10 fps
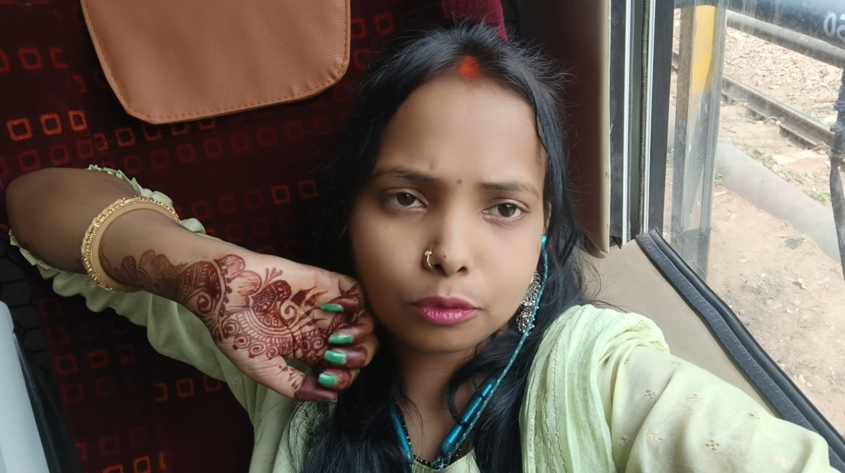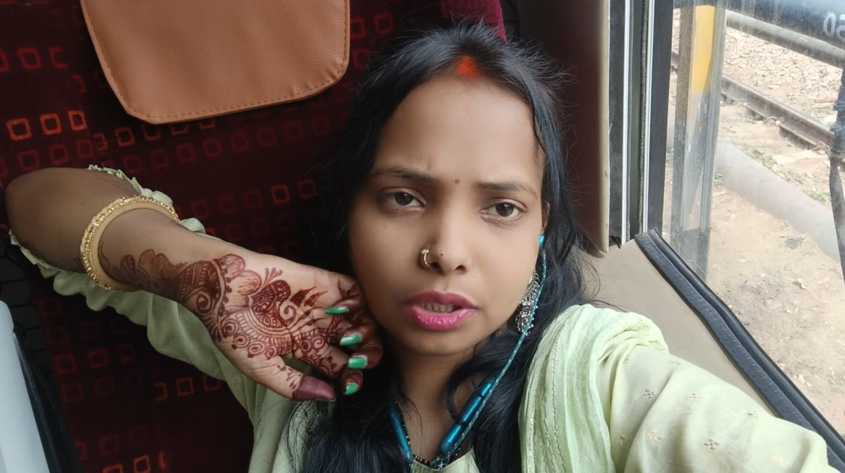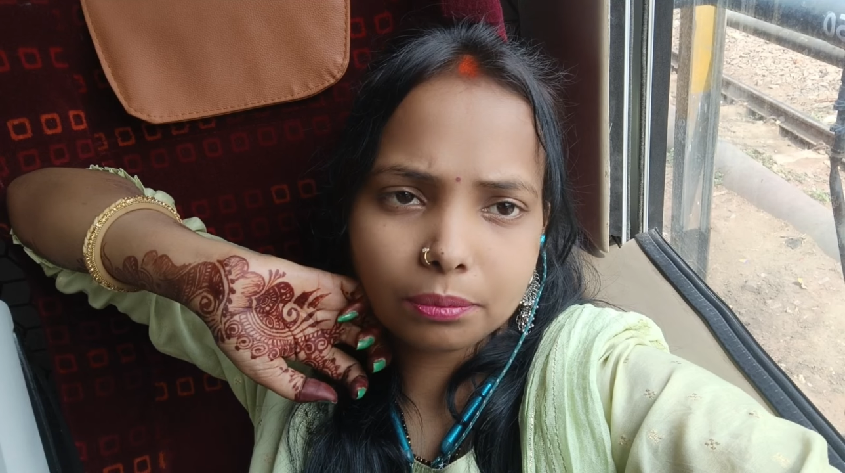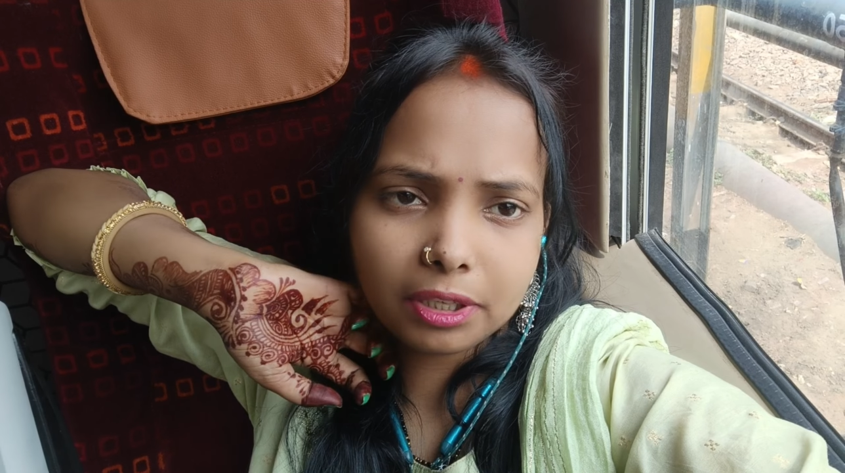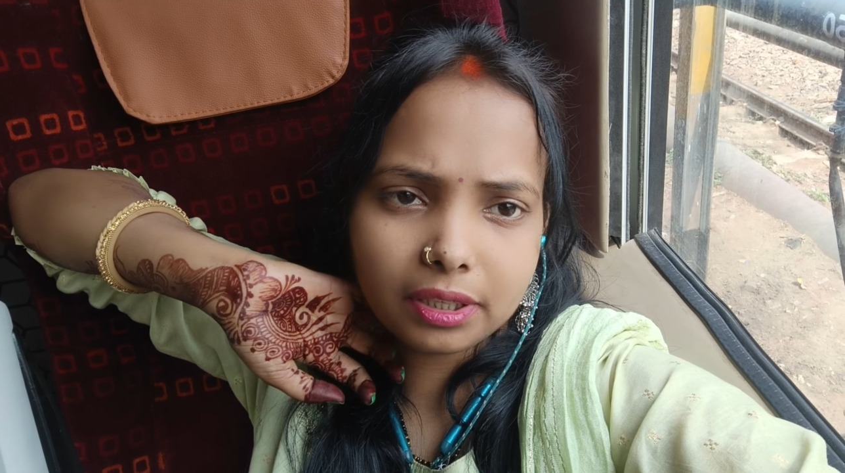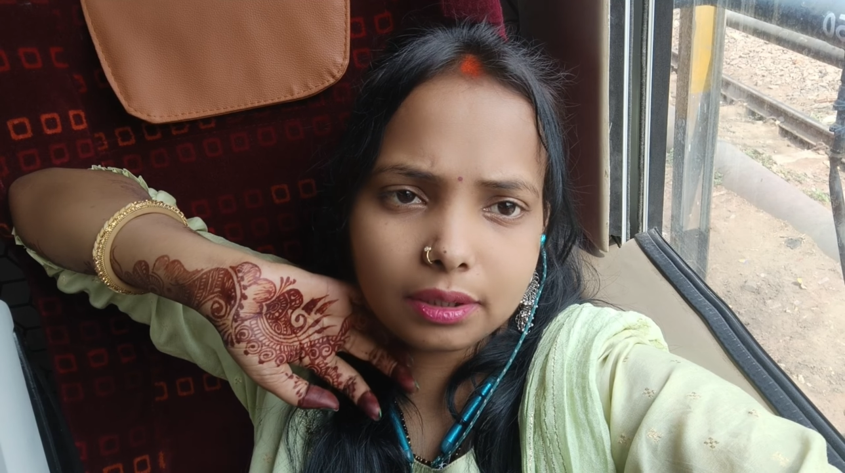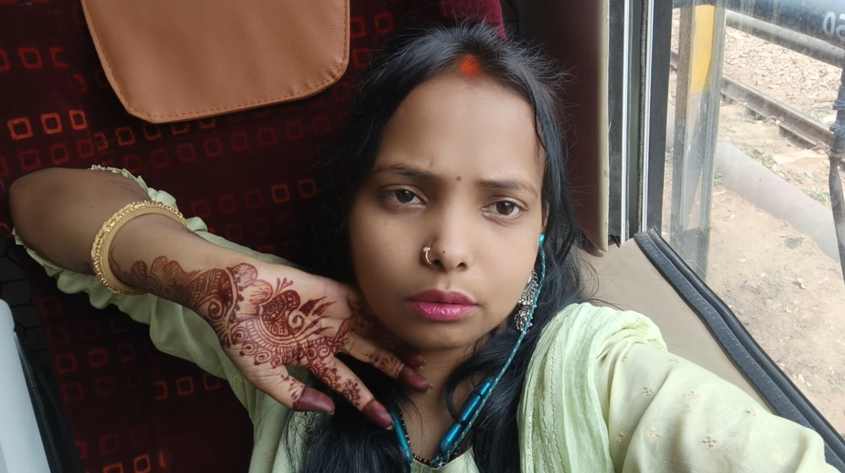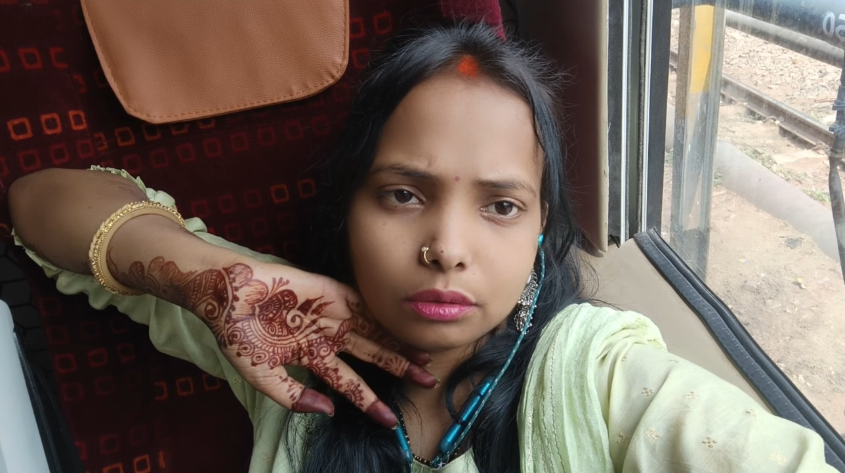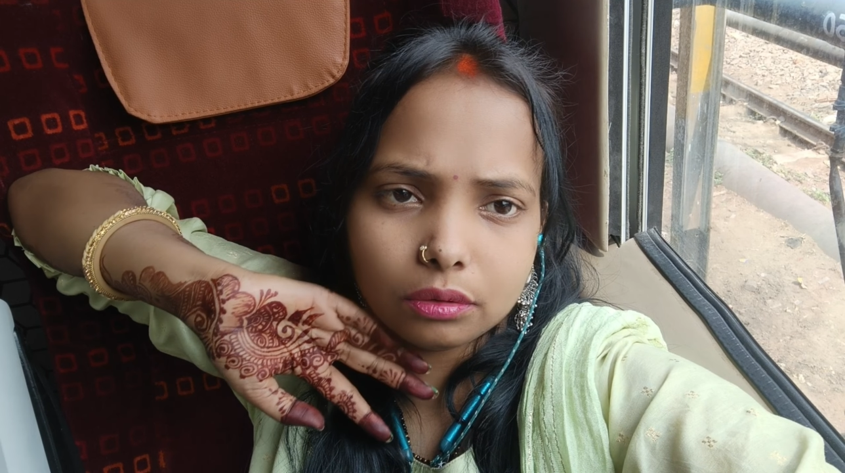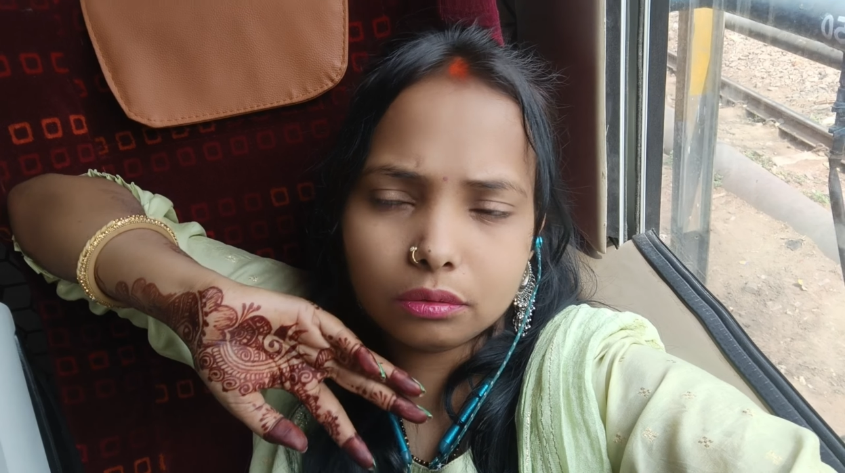पूछा मैंने
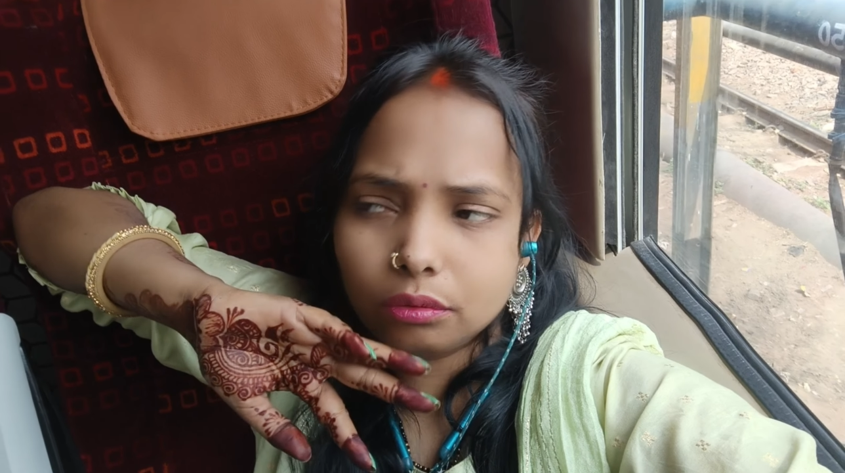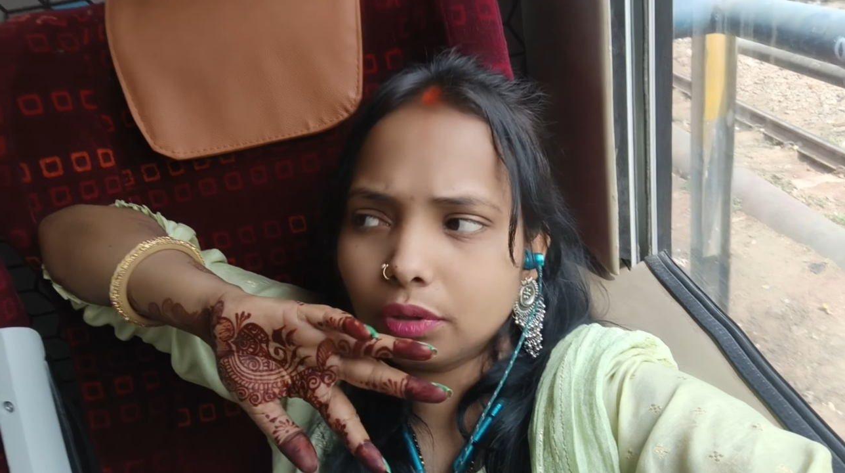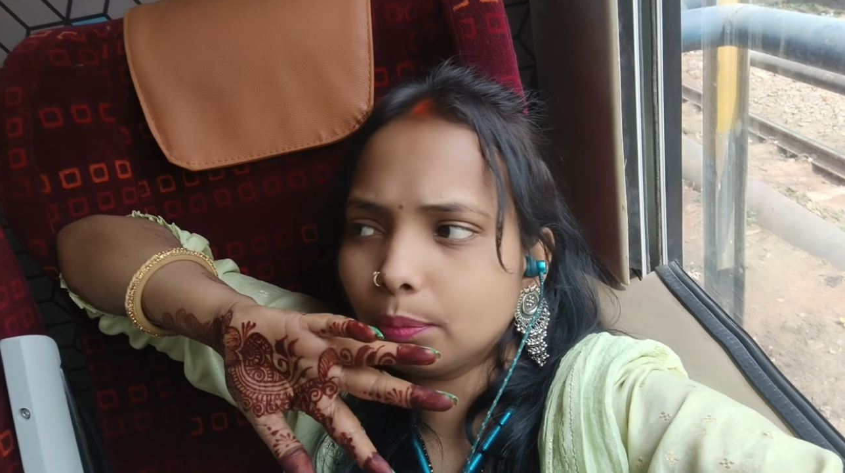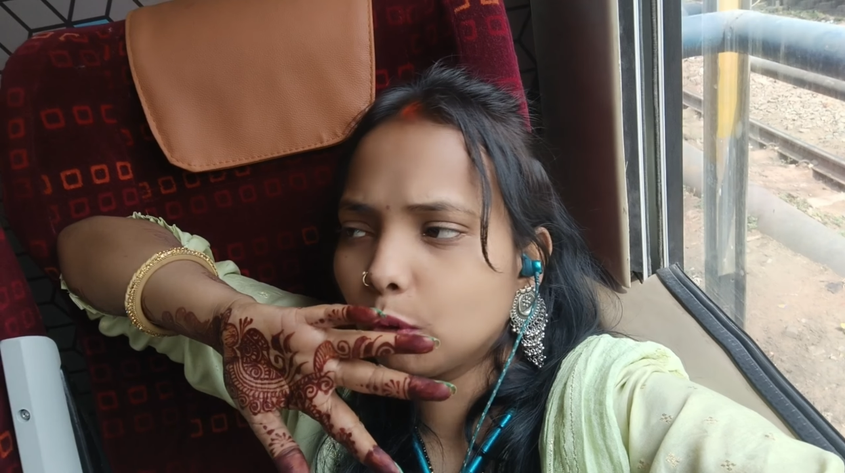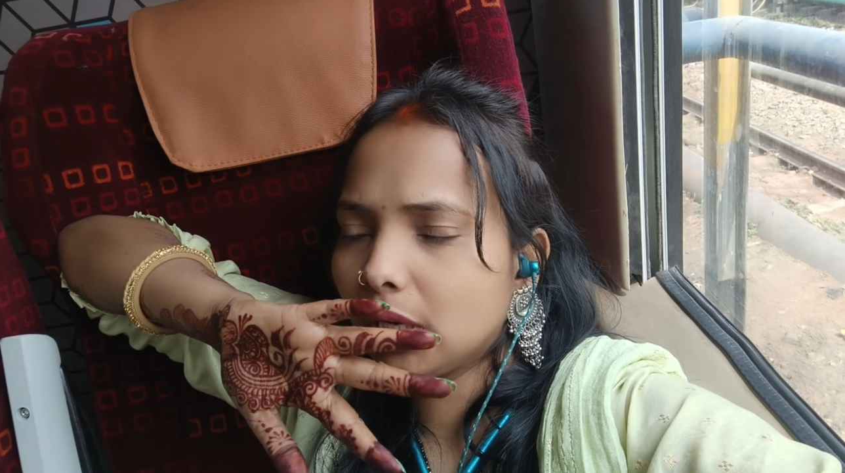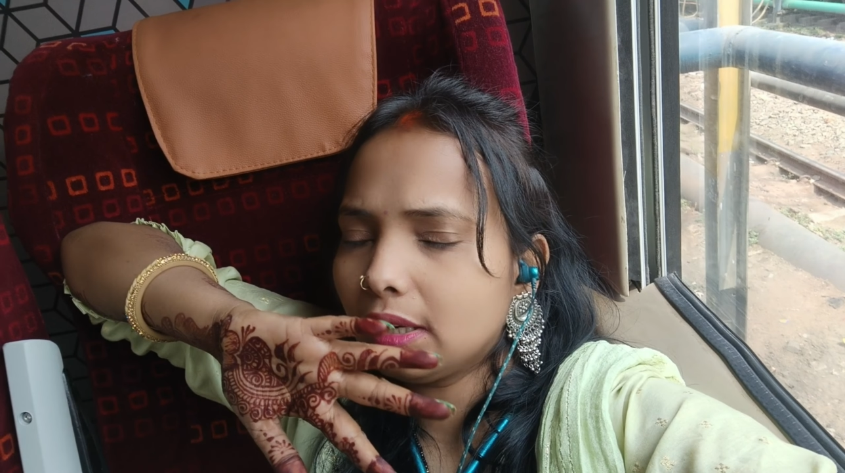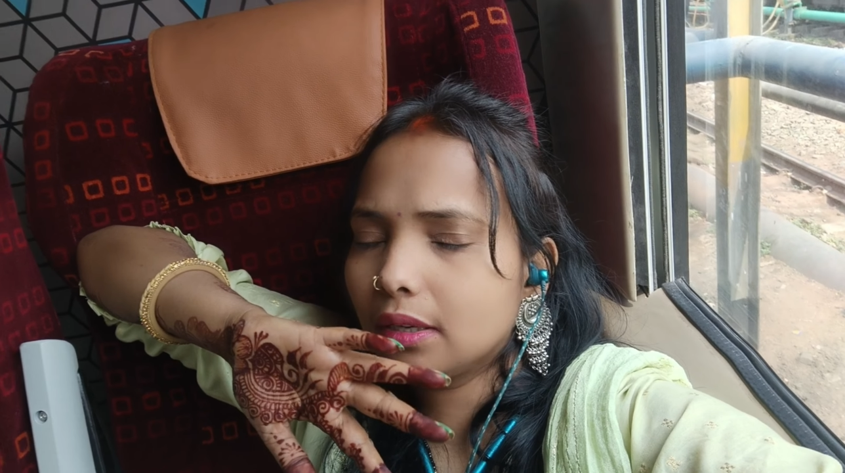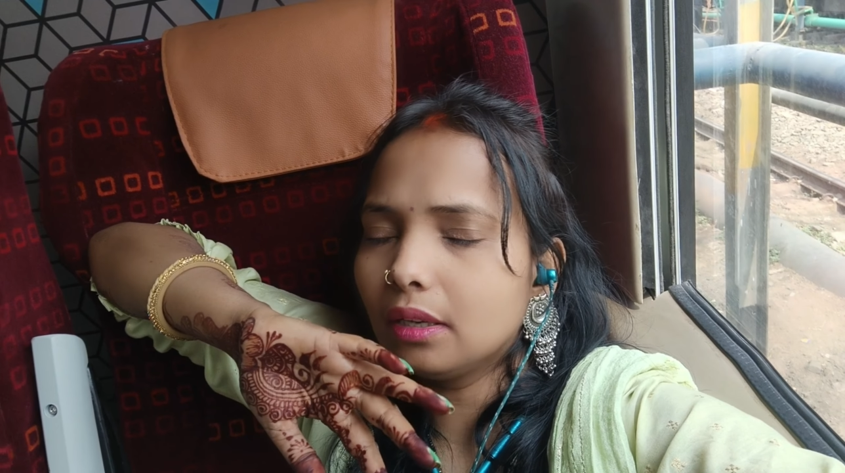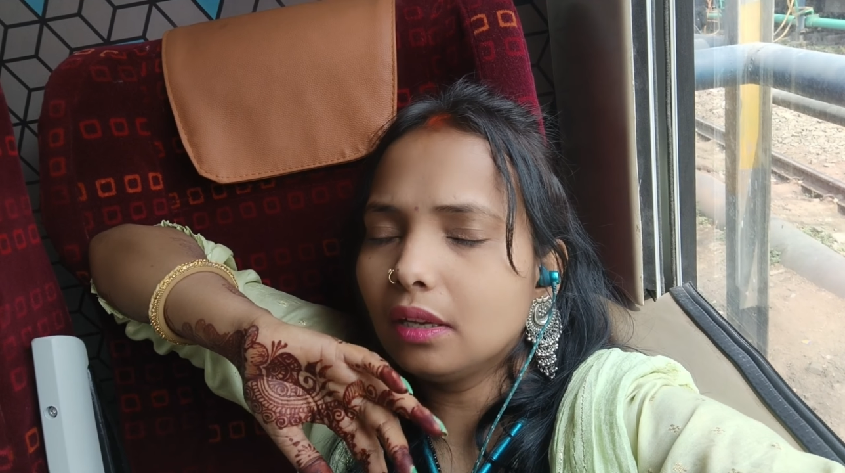तो उन्होंने बोला